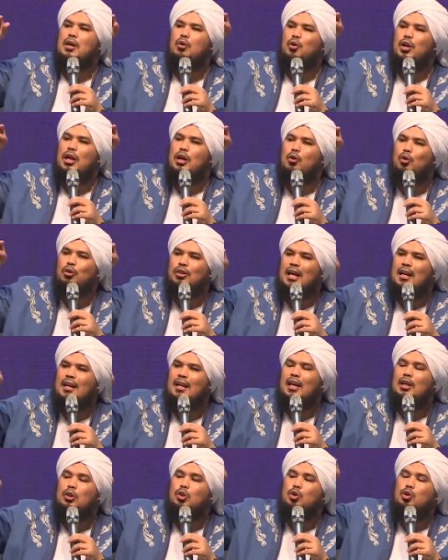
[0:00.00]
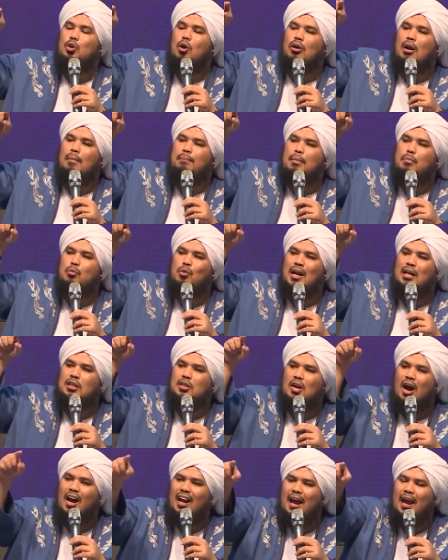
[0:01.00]
ikut-ikutan dengan tujuh orang pemuda
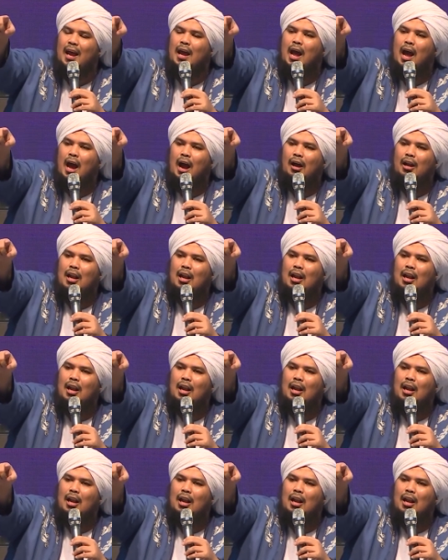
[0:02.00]
soleh,